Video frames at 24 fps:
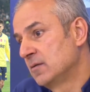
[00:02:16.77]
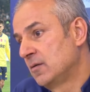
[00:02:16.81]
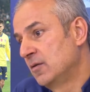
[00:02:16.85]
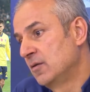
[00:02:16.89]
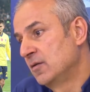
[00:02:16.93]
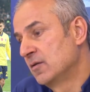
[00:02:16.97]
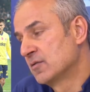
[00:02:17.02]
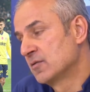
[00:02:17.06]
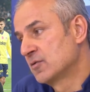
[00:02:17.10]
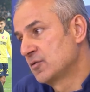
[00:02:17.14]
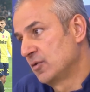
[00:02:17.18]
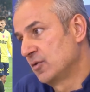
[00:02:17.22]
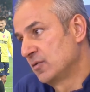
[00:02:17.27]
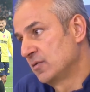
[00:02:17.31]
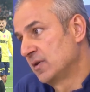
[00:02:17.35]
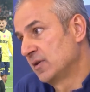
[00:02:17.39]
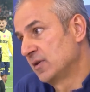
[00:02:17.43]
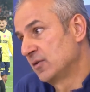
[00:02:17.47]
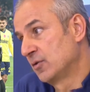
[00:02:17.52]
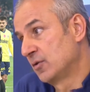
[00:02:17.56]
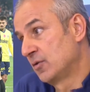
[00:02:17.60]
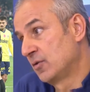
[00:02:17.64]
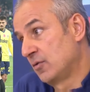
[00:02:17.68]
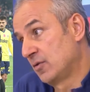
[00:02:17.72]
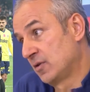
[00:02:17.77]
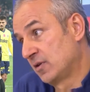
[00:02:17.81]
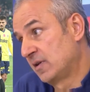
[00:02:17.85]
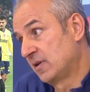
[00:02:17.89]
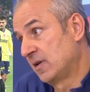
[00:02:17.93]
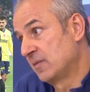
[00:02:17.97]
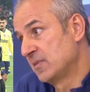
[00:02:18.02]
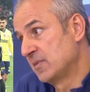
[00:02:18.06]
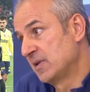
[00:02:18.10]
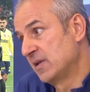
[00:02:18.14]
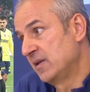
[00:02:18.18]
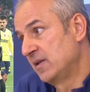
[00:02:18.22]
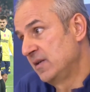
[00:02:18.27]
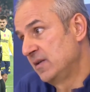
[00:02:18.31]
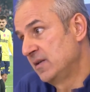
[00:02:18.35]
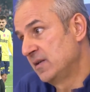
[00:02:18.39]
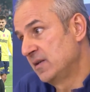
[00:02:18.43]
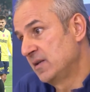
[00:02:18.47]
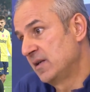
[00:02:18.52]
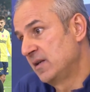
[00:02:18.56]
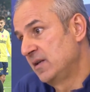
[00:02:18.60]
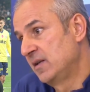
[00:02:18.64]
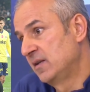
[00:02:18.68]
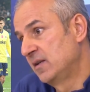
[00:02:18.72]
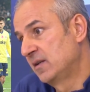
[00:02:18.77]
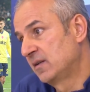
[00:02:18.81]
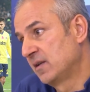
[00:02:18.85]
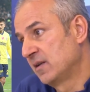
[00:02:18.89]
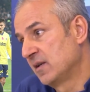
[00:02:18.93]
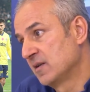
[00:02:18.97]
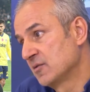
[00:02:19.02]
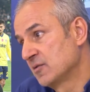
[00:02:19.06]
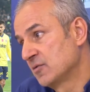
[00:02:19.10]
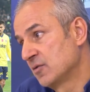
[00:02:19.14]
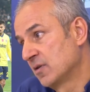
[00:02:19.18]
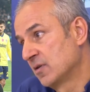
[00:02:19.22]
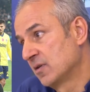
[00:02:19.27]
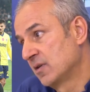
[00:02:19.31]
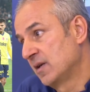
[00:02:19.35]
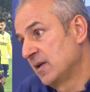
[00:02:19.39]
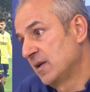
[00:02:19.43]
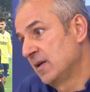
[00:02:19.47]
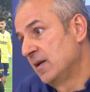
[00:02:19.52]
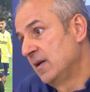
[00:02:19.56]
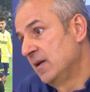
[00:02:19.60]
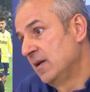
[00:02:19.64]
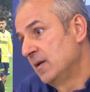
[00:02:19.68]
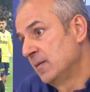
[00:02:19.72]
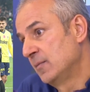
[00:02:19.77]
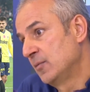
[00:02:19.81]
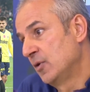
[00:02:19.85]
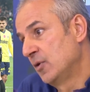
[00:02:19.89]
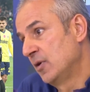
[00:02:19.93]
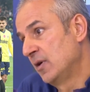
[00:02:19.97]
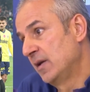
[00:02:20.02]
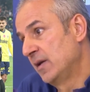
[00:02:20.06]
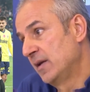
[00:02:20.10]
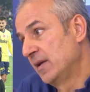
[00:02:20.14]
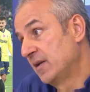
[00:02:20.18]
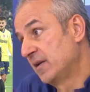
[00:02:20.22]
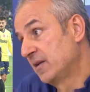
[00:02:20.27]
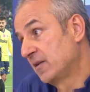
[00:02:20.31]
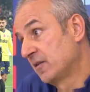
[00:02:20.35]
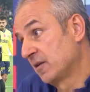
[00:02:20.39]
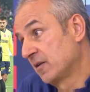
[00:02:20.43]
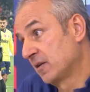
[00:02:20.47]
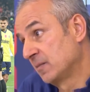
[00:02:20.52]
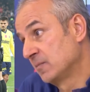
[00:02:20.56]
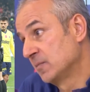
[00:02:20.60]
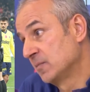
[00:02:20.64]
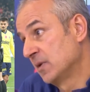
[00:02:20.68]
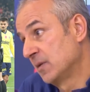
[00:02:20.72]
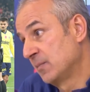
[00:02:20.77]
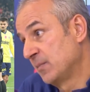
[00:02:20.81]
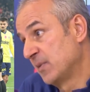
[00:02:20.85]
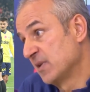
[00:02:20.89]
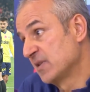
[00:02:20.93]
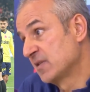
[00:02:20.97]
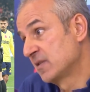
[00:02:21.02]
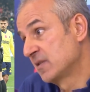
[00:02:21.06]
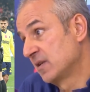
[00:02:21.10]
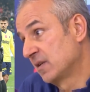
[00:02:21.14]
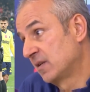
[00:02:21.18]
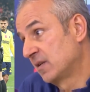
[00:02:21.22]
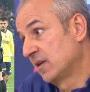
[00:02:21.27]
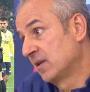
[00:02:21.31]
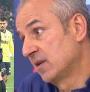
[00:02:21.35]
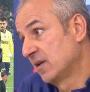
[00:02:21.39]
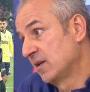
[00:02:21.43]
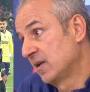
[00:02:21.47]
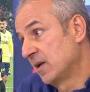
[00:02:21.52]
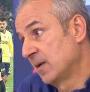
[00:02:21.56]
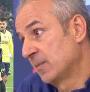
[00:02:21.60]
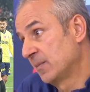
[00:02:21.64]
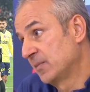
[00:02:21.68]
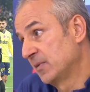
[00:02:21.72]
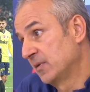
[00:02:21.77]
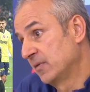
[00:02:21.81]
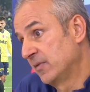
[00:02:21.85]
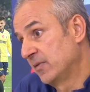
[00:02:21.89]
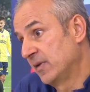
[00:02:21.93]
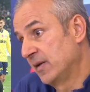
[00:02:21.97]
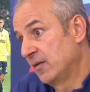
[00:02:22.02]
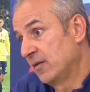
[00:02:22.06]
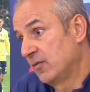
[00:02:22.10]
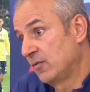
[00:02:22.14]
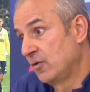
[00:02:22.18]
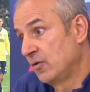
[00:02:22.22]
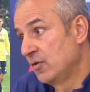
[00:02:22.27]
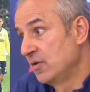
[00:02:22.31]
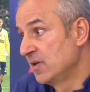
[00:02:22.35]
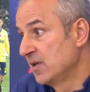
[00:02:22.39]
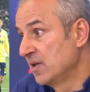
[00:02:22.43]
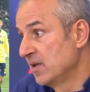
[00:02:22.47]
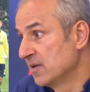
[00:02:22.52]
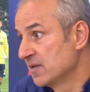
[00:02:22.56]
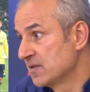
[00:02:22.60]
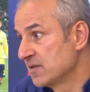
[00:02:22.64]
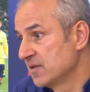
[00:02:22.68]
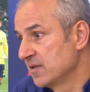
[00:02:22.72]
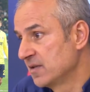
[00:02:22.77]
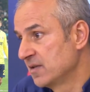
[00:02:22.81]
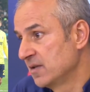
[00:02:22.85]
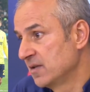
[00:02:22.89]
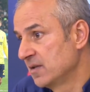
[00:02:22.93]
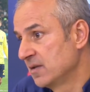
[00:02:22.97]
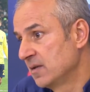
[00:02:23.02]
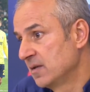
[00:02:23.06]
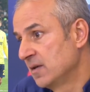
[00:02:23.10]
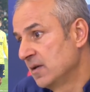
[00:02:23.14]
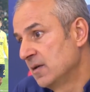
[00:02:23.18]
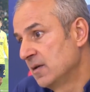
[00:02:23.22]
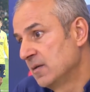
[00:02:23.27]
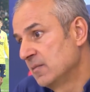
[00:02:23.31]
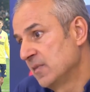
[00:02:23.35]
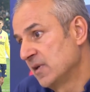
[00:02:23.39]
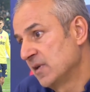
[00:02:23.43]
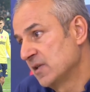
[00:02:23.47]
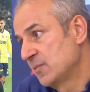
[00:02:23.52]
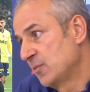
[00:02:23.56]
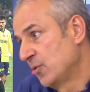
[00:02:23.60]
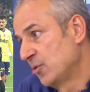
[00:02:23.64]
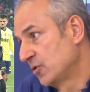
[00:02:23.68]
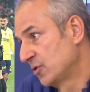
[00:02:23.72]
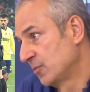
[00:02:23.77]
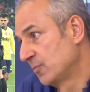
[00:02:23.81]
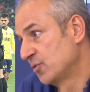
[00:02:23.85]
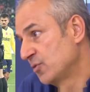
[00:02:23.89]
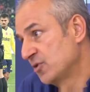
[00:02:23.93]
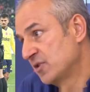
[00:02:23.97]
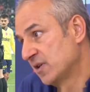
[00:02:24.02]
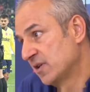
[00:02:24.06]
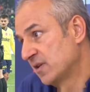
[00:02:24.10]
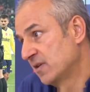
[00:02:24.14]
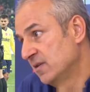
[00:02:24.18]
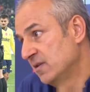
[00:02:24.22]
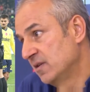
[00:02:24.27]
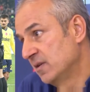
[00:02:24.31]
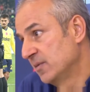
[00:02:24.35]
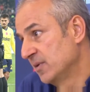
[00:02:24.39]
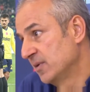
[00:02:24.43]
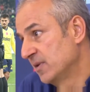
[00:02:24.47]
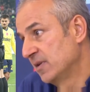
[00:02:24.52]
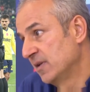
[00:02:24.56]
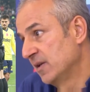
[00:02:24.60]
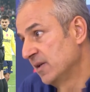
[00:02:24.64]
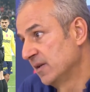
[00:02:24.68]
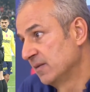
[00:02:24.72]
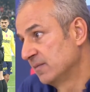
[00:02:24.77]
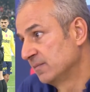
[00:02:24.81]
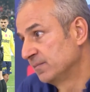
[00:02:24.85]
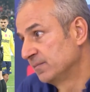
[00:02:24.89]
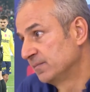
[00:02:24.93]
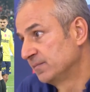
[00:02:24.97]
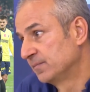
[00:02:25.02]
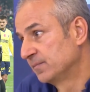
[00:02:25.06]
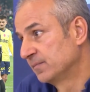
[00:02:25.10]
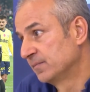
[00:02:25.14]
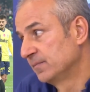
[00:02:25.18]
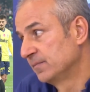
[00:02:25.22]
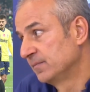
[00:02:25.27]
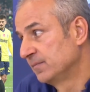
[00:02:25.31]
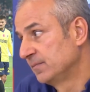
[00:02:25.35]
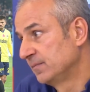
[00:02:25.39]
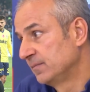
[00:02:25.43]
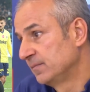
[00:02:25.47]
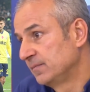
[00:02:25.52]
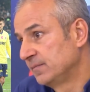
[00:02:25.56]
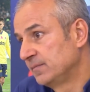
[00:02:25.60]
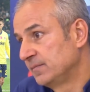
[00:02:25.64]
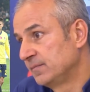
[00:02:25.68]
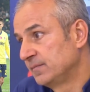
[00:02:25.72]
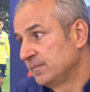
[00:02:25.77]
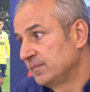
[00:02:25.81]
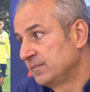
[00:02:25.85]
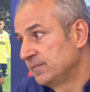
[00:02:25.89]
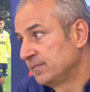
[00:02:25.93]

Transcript: oyunun sonuna doğru ortam gerildi. Gerildikten sonra da böyle her iki takımda basit hatalar yaptı ve oyun genişledi. Maç bu, bu şekilde bitti yani. Metin Bey.